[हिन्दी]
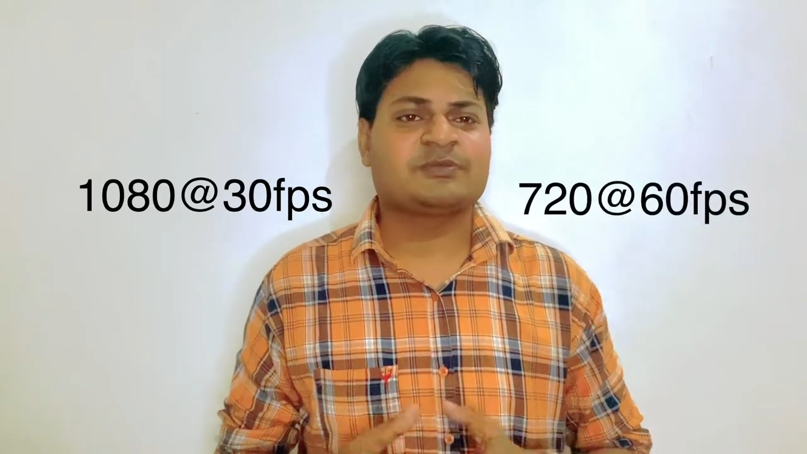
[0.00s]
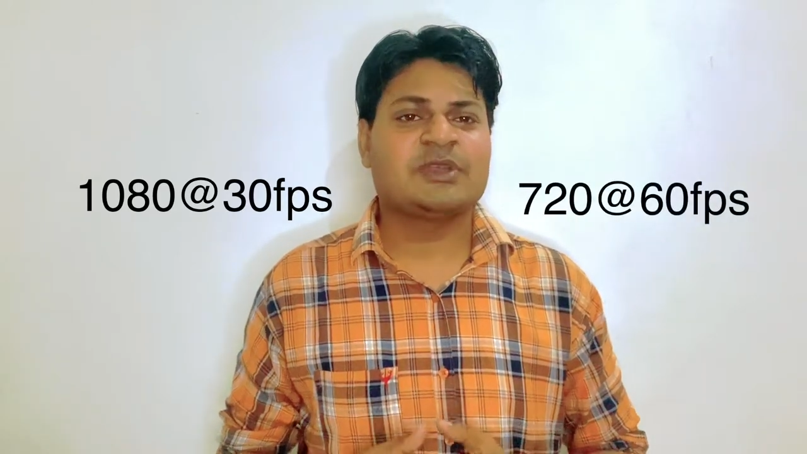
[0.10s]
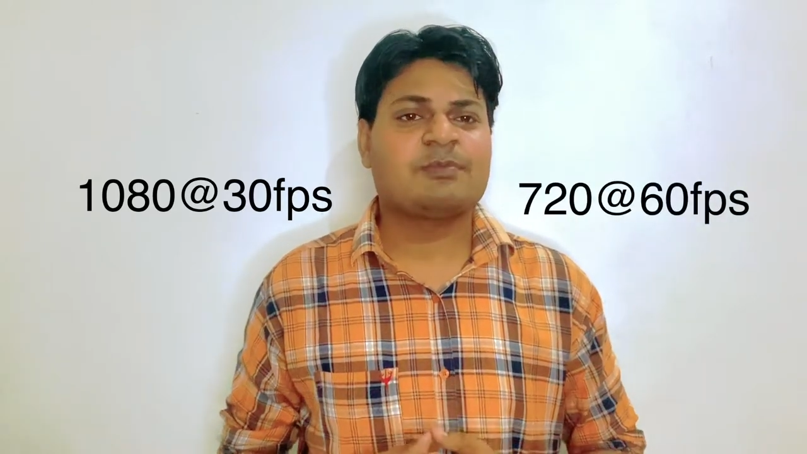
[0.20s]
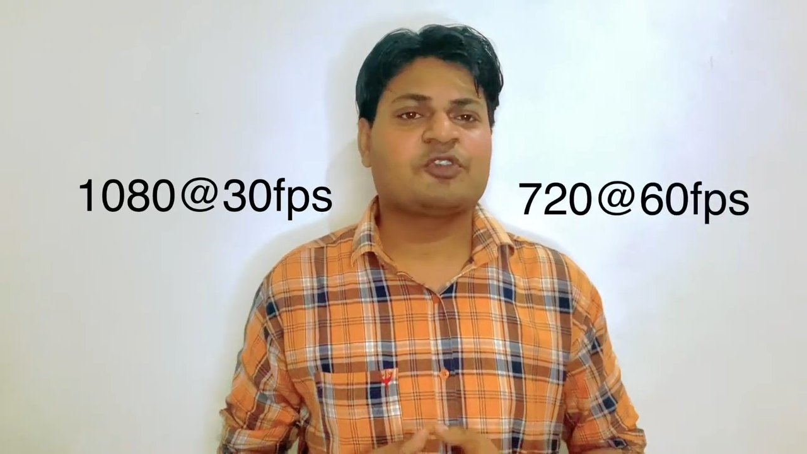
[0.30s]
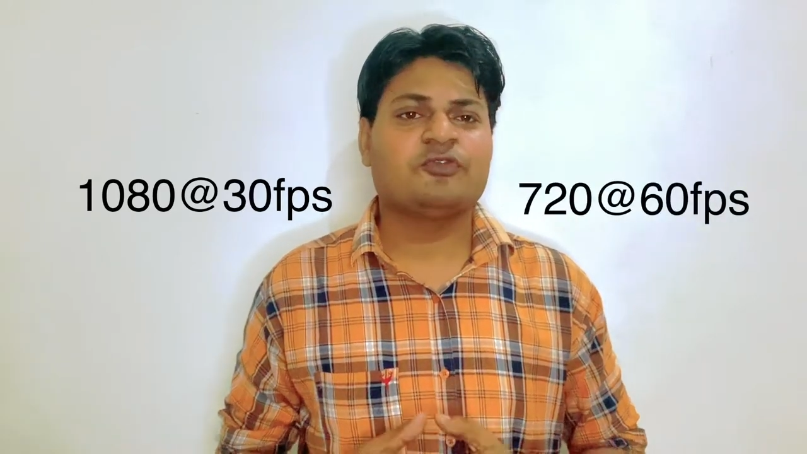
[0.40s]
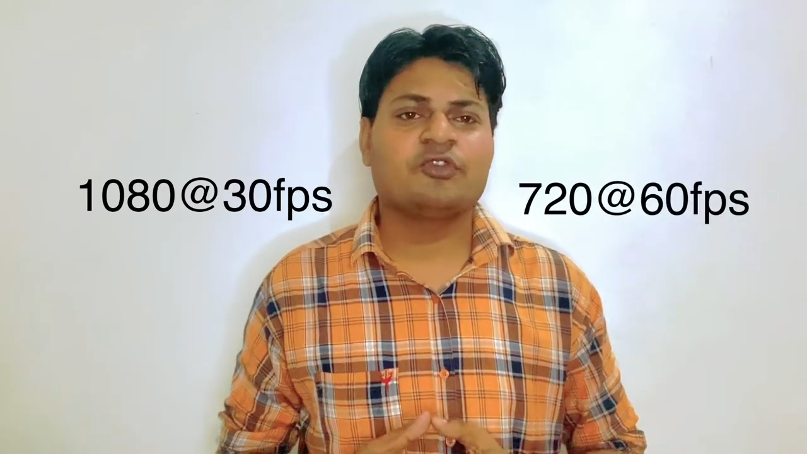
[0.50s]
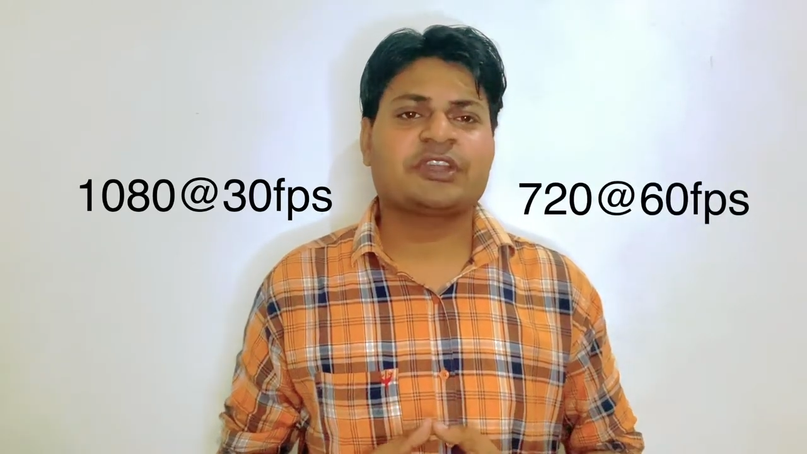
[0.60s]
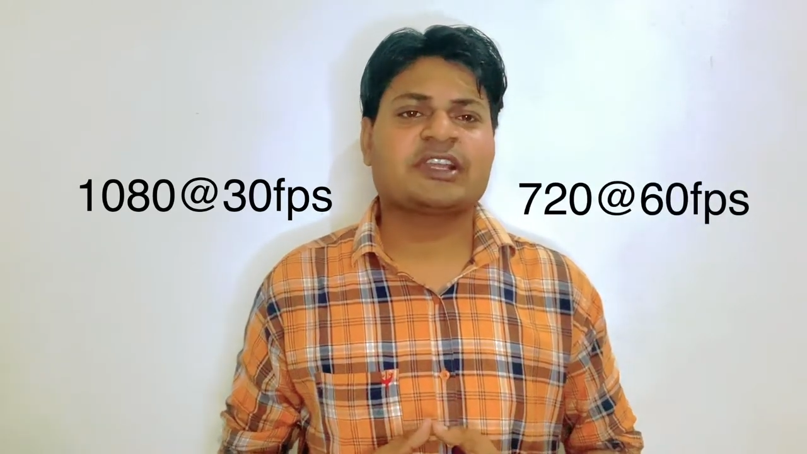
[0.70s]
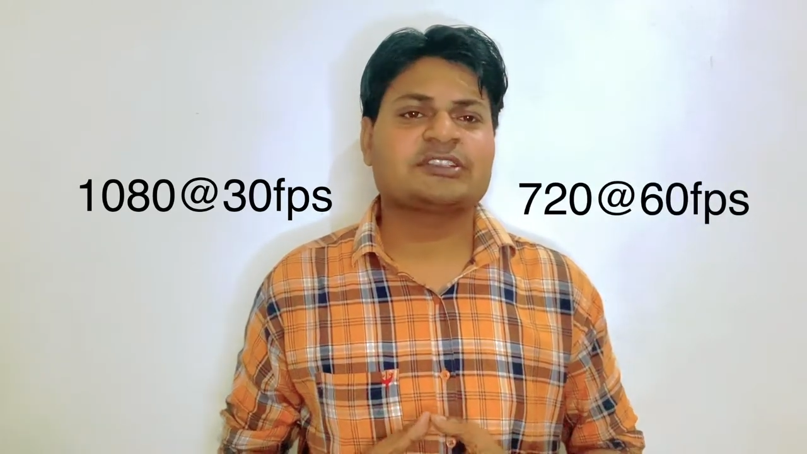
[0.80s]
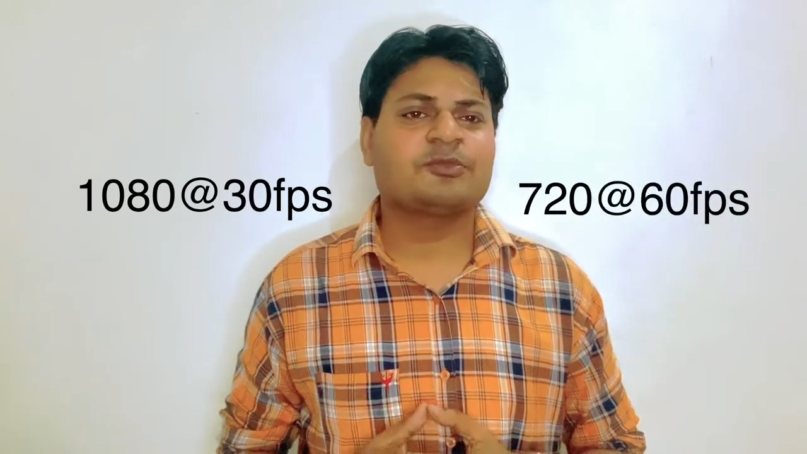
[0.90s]
इसमें आपको
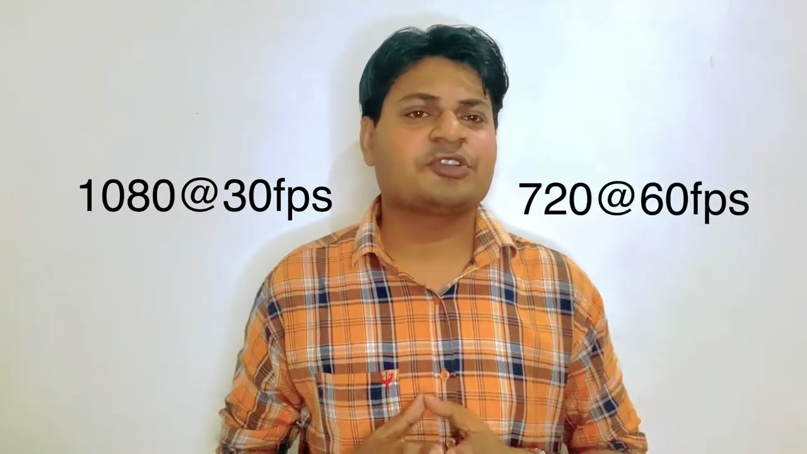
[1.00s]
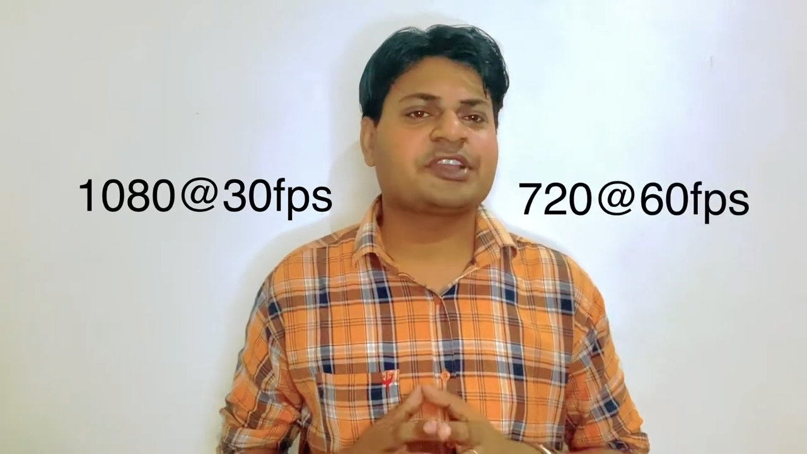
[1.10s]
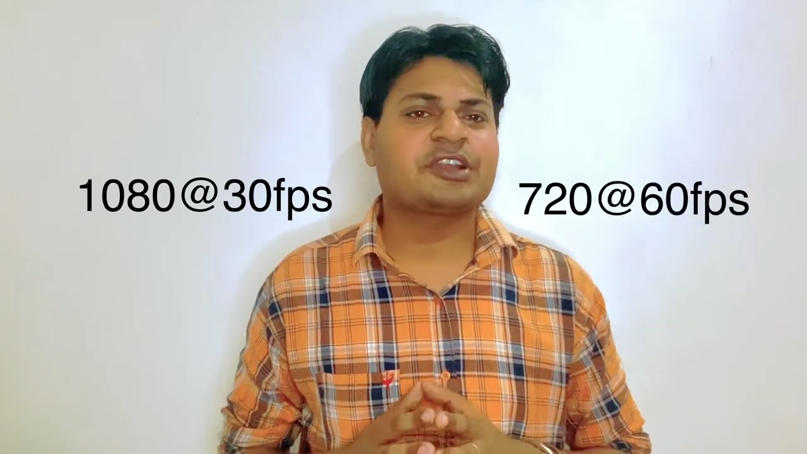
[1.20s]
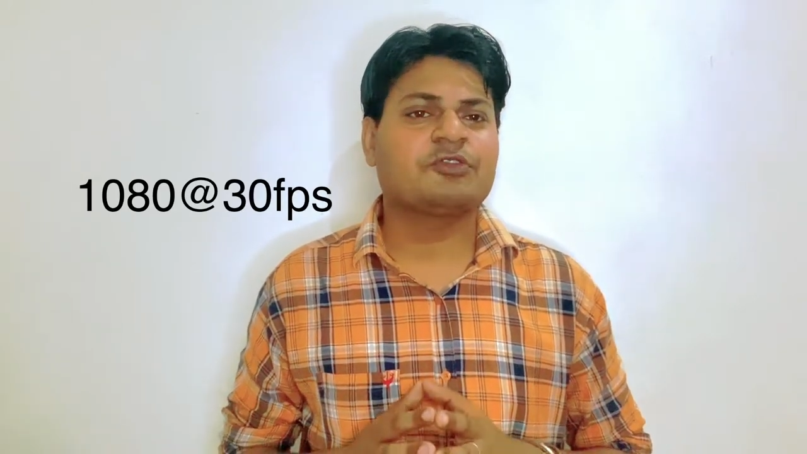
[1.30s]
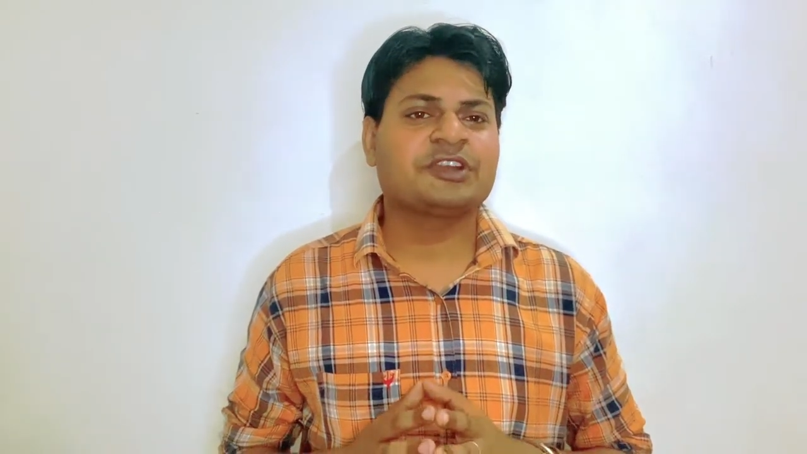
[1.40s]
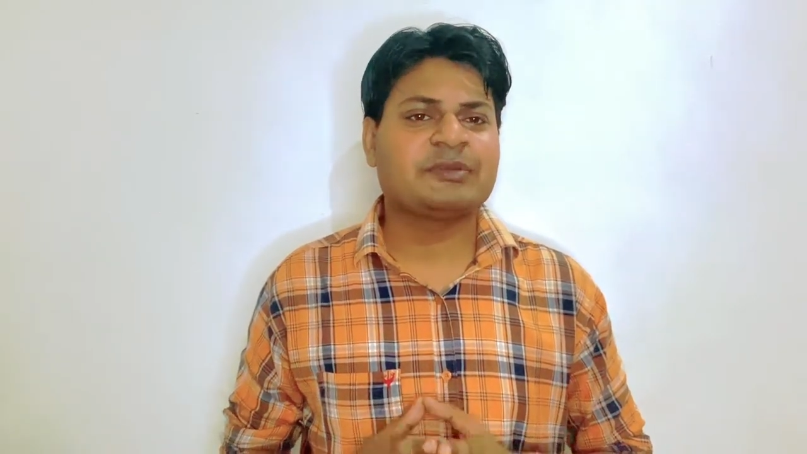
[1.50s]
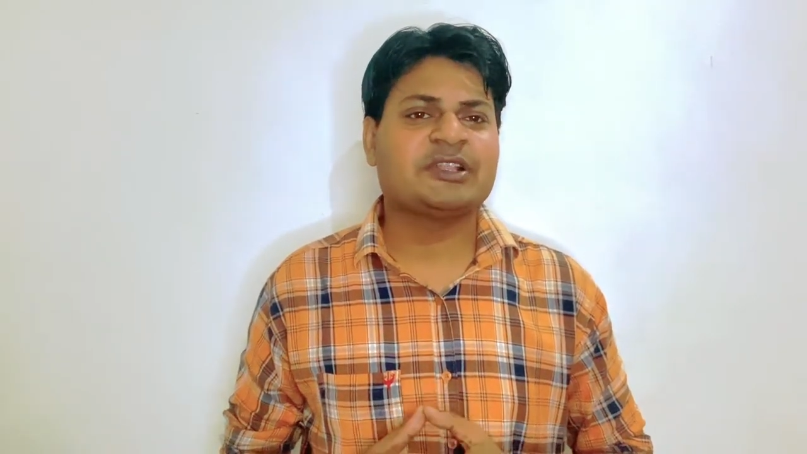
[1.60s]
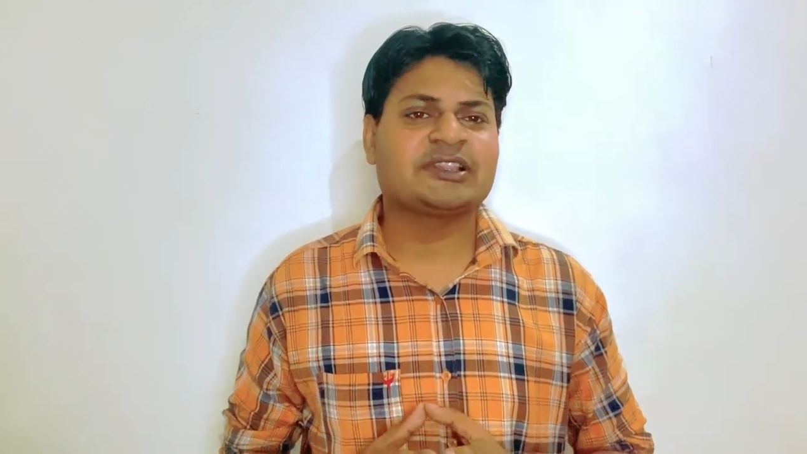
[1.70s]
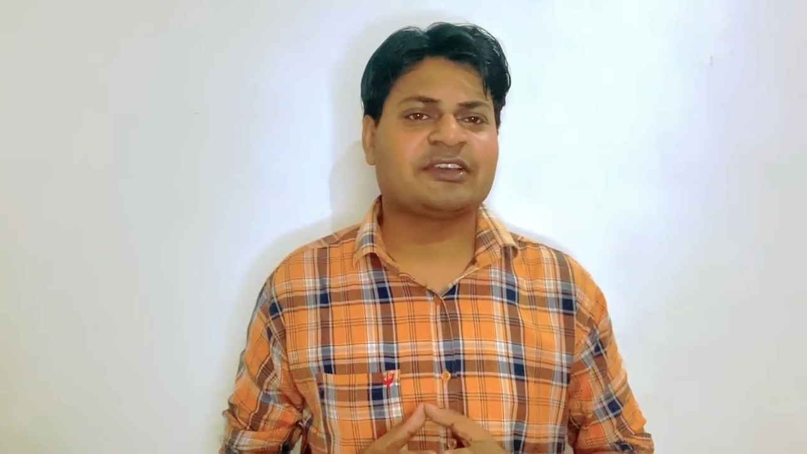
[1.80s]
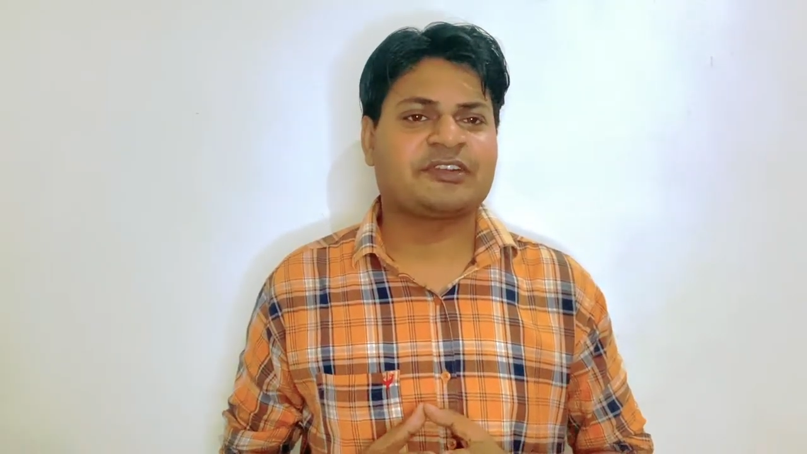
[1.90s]
4K का सपोर्ट देखने को नहीं
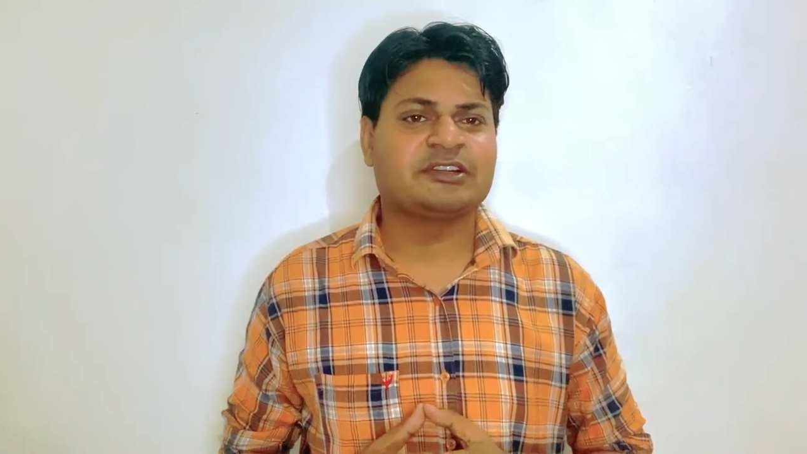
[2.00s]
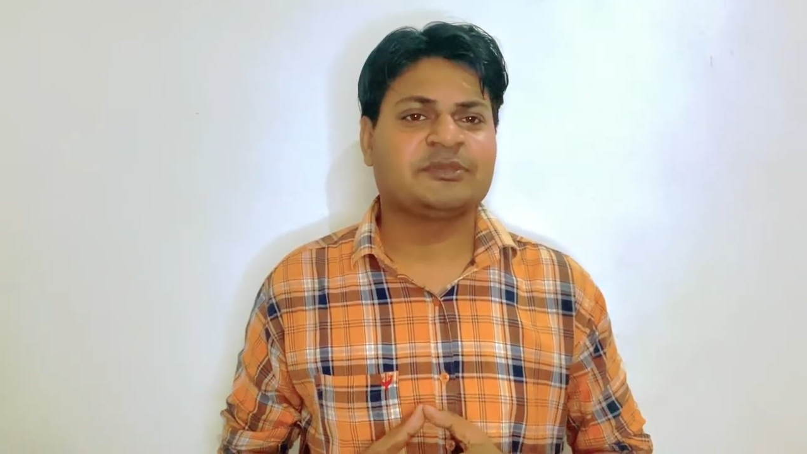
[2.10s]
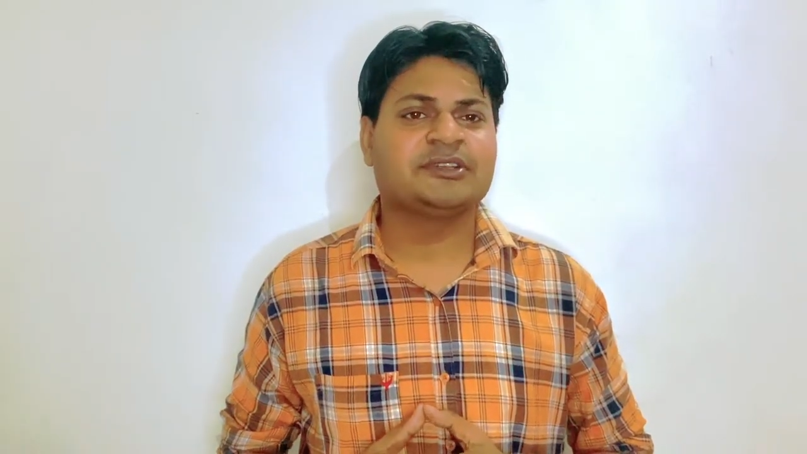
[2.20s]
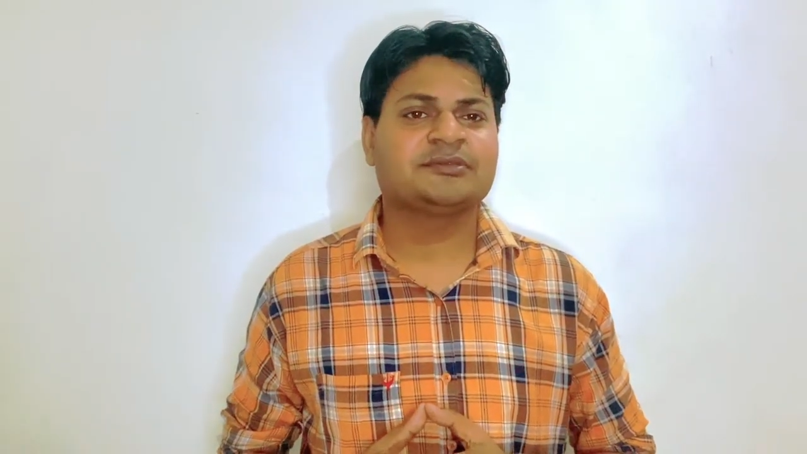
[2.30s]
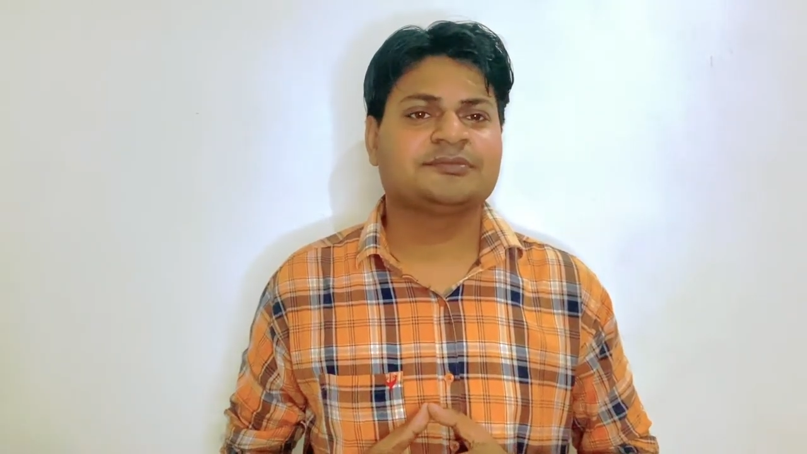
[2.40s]
मिलता है फ्रंट में